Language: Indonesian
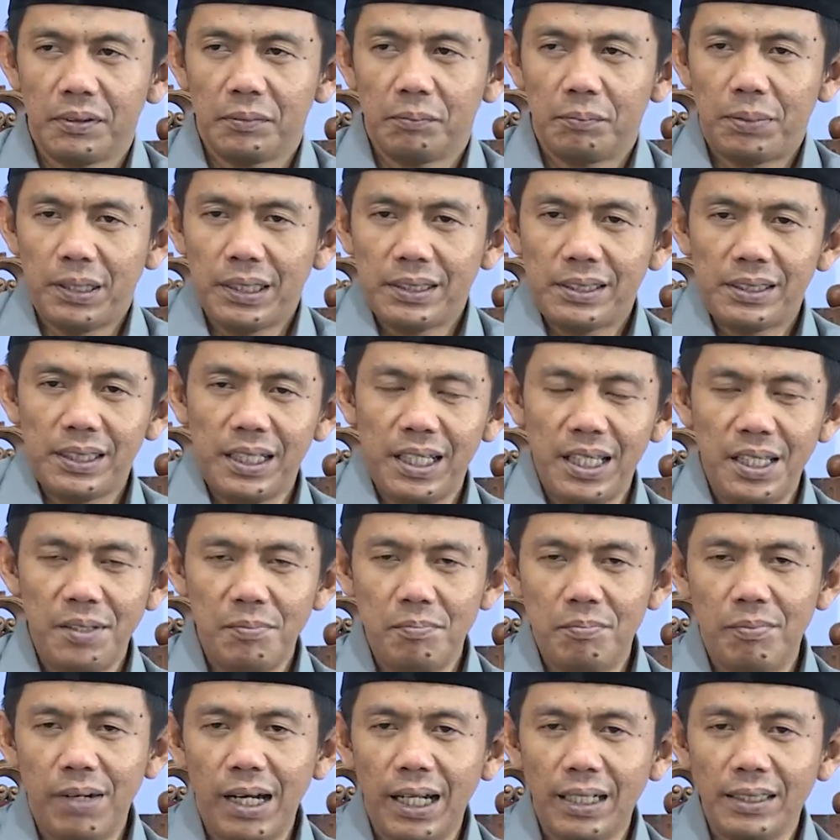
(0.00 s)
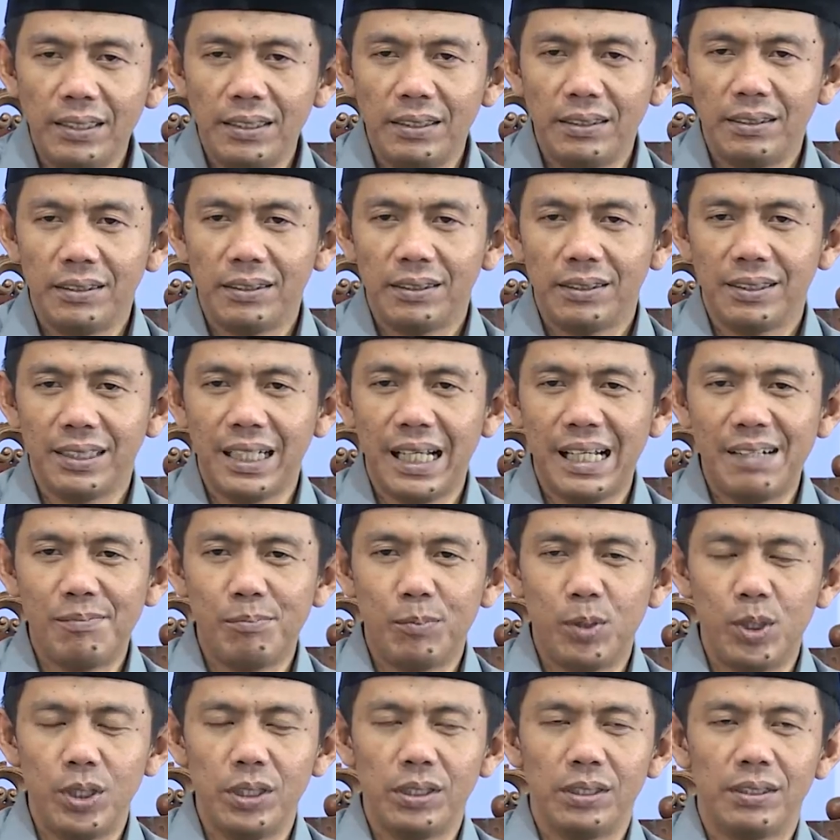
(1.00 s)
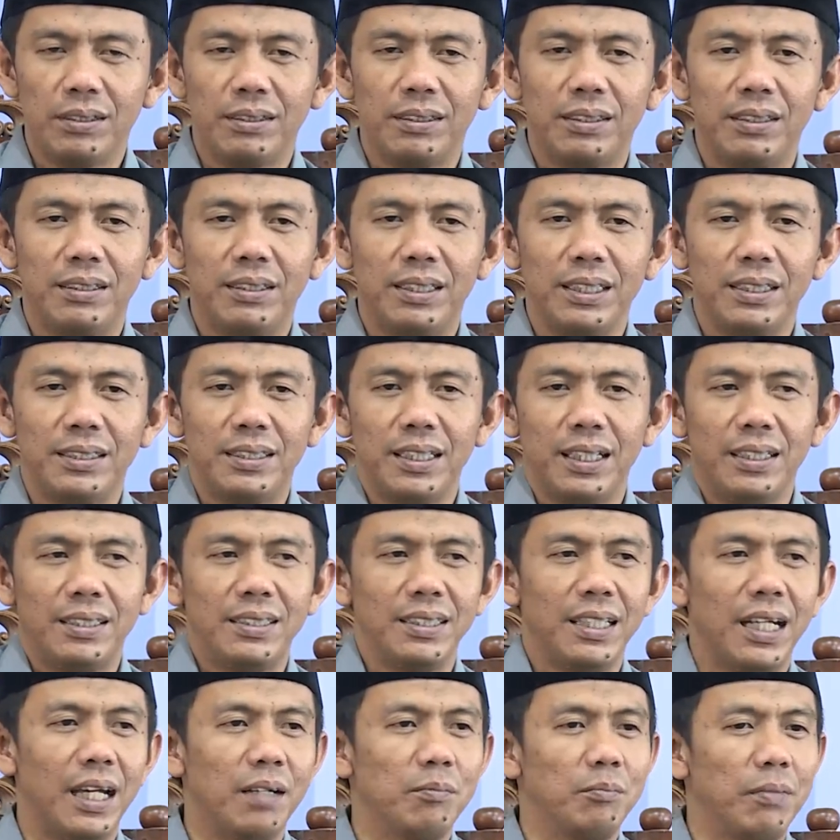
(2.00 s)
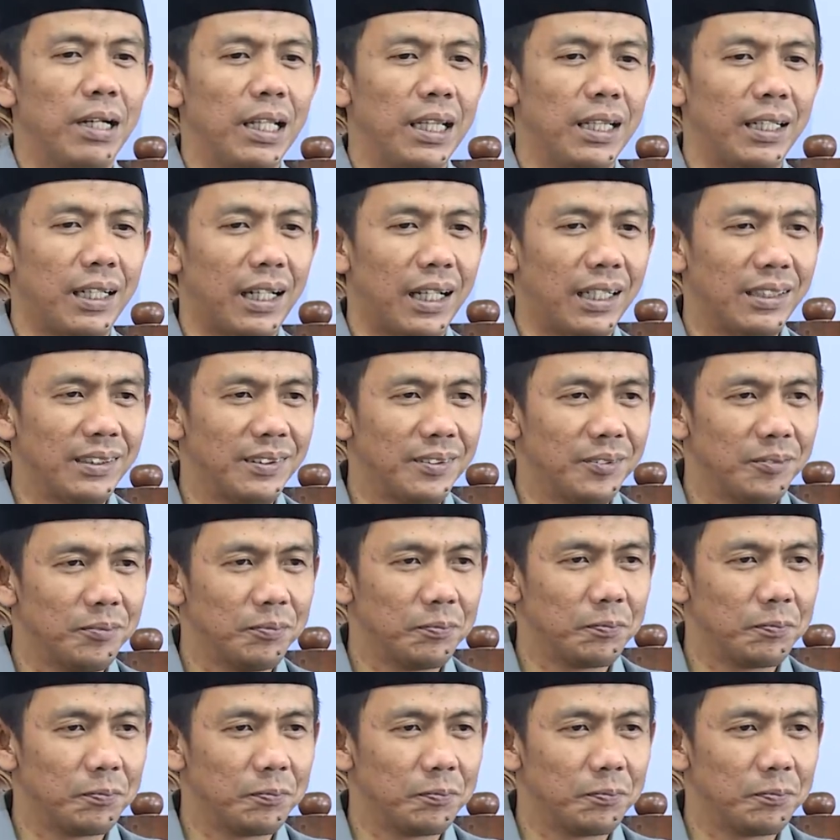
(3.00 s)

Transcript: plus iman namun tidak diamalkan